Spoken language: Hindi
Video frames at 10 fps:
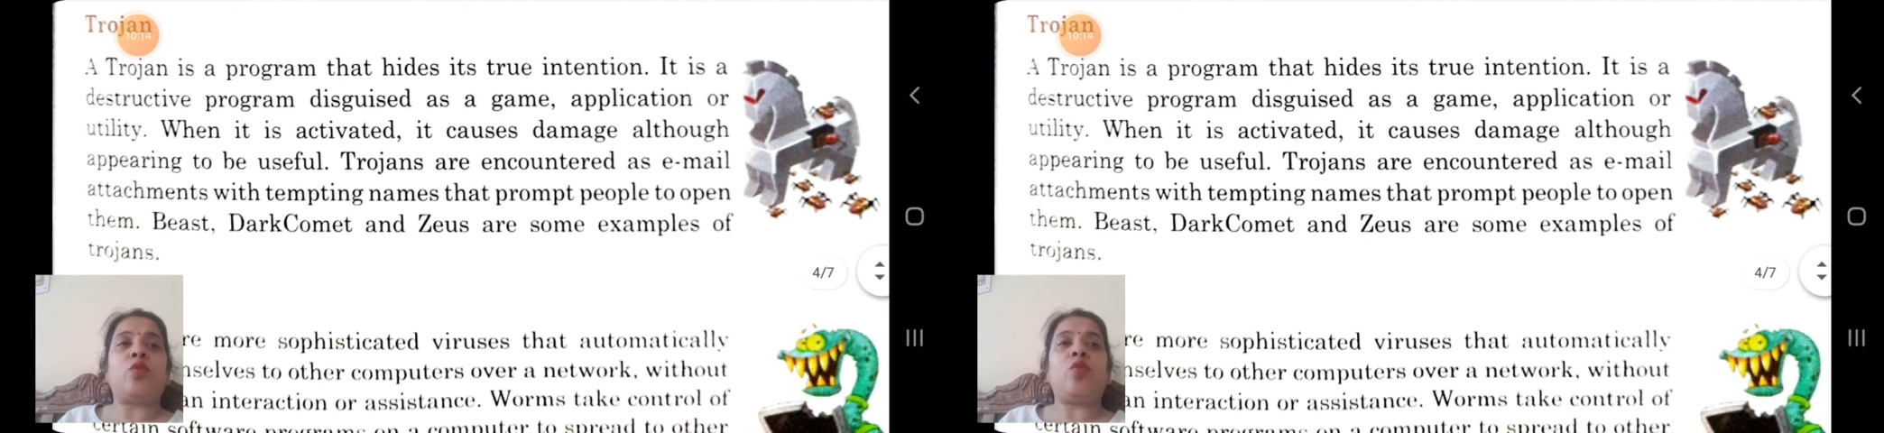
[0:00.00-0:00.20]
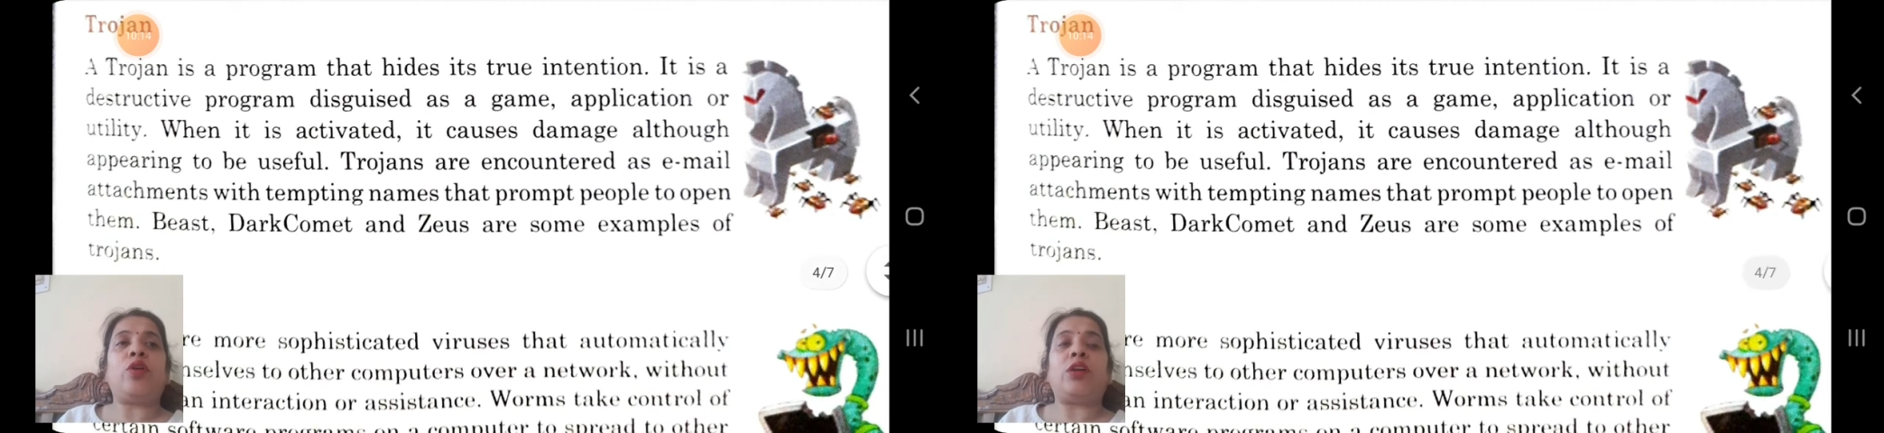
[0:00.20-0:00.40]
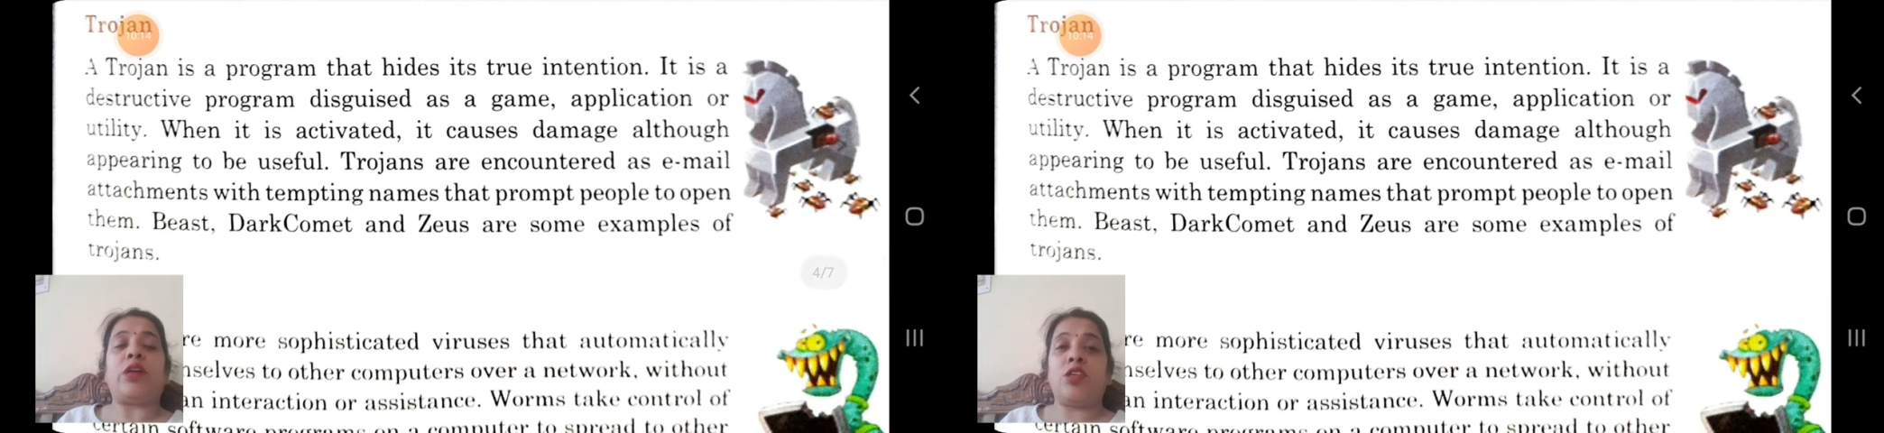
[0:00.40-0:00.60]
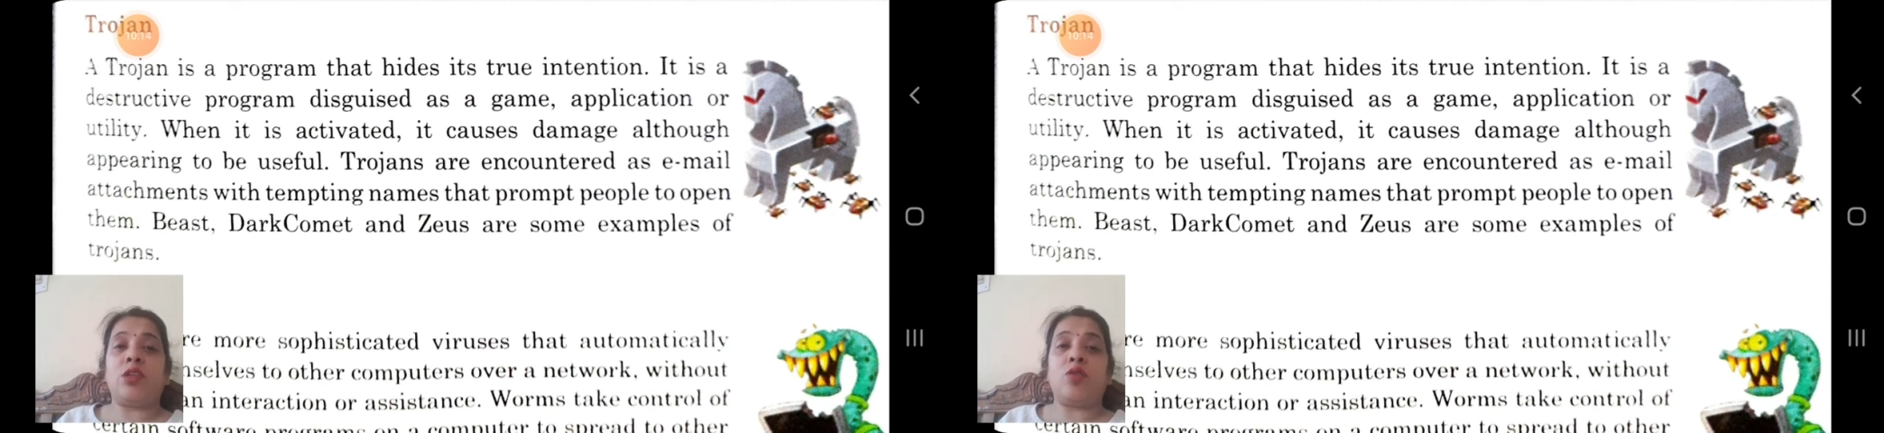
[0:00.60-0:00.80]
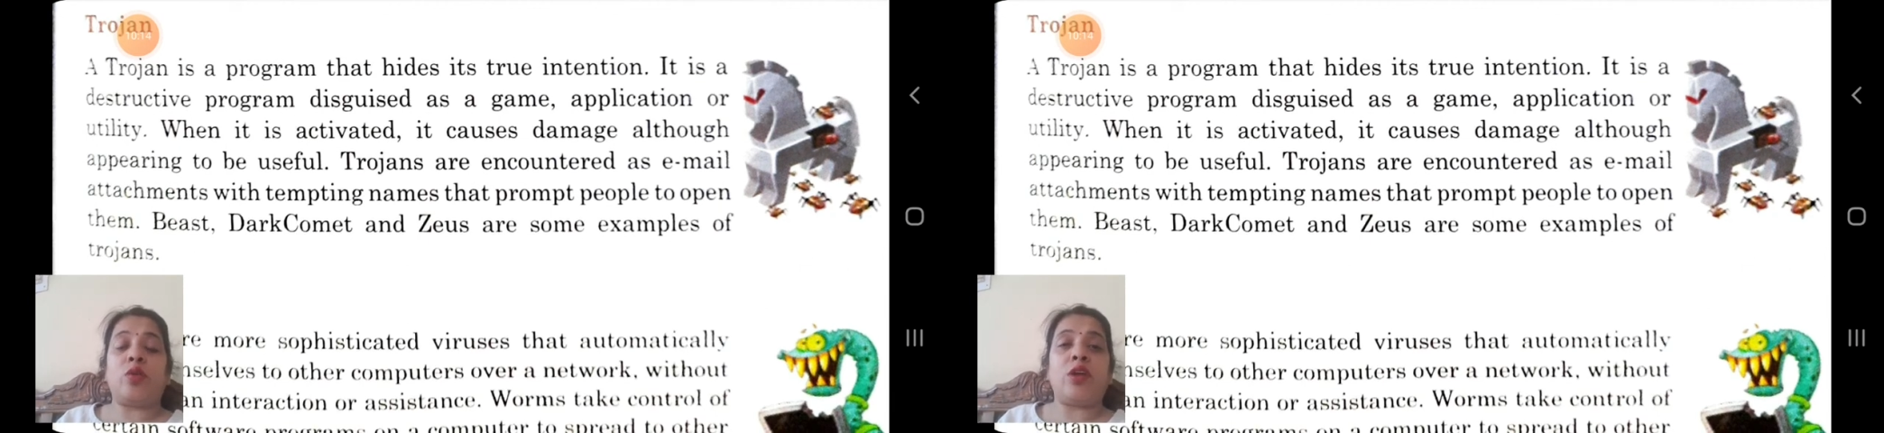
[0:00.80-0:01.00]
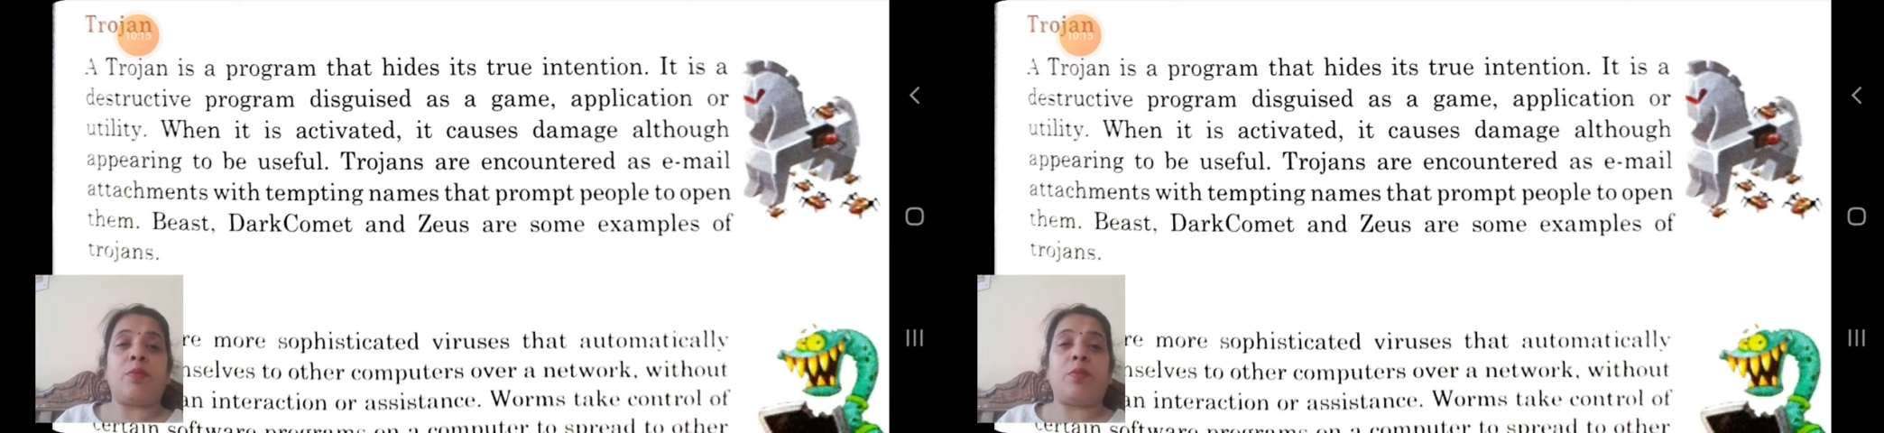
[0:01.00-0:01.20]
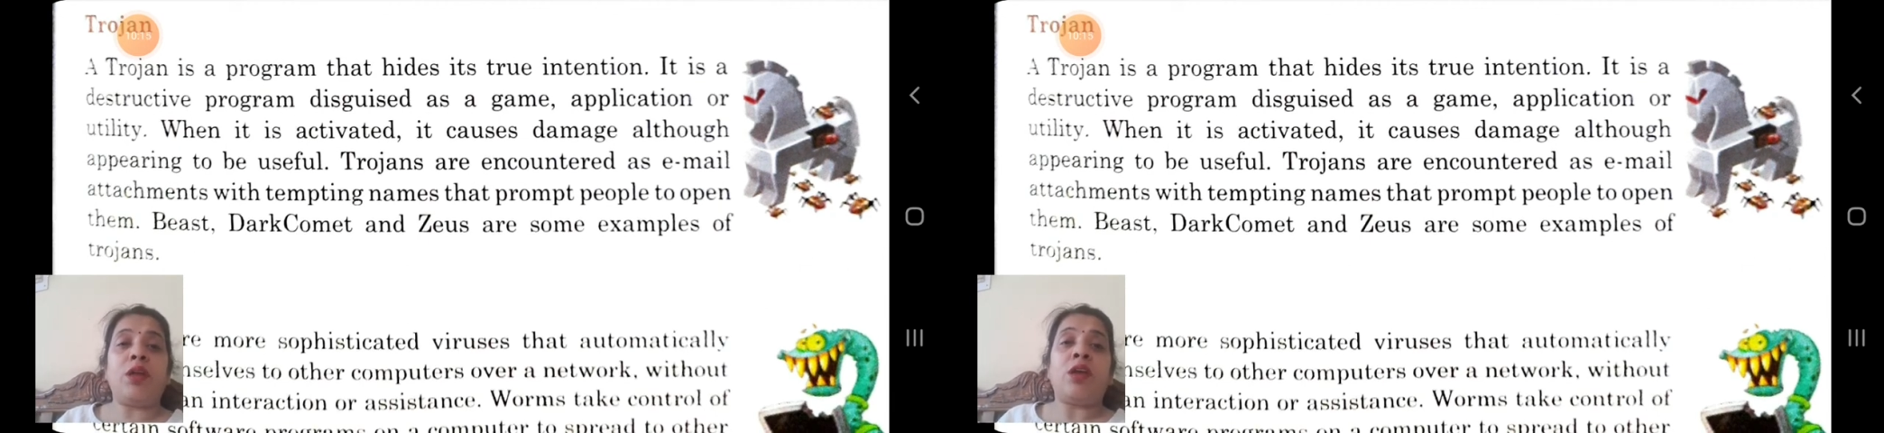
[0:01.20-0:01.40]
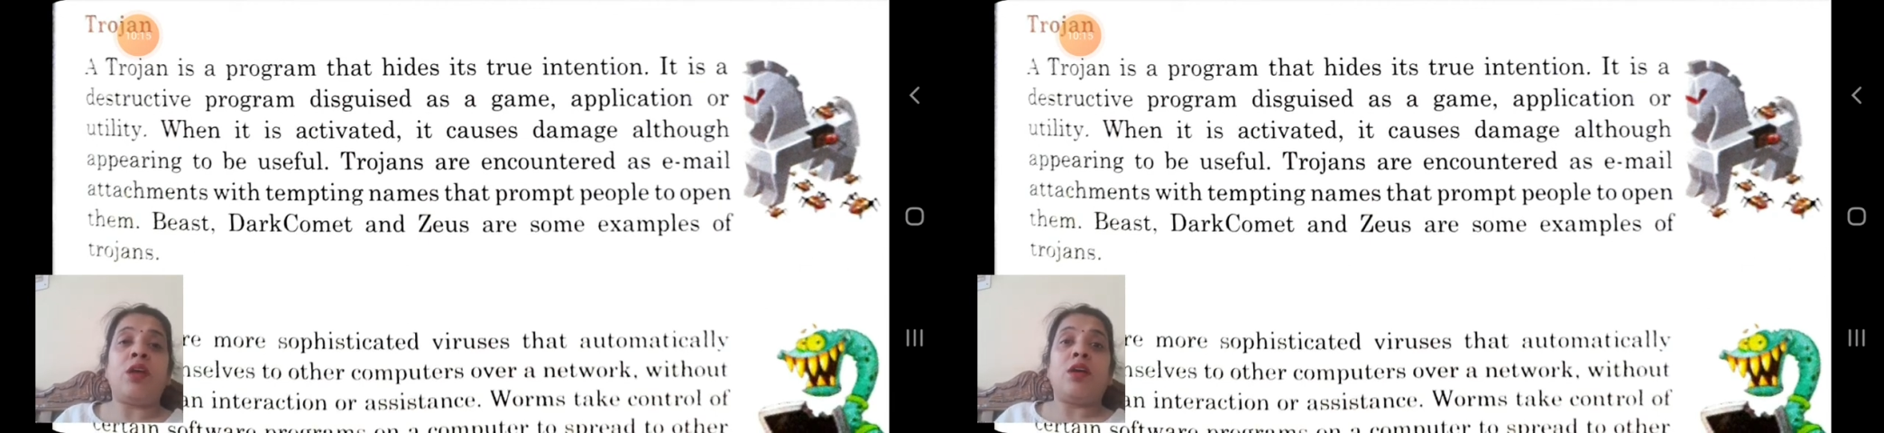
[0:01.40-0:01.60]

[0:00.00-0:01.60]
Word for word: ट्रू इंटेंशन जो कि अपनी